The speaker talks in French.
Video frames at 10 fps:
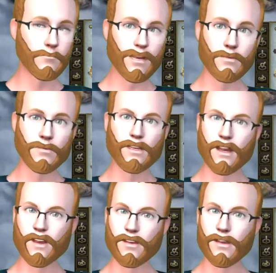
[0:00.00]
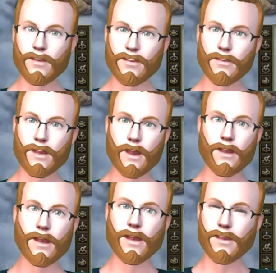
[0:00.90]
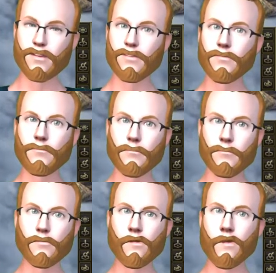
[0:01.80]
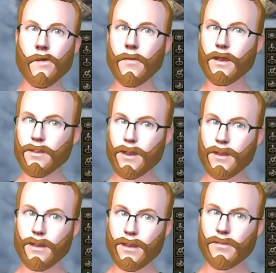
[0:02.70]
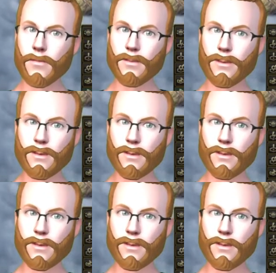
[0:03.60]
déjà que vous ayez 12 citoyens au moins une cité juive.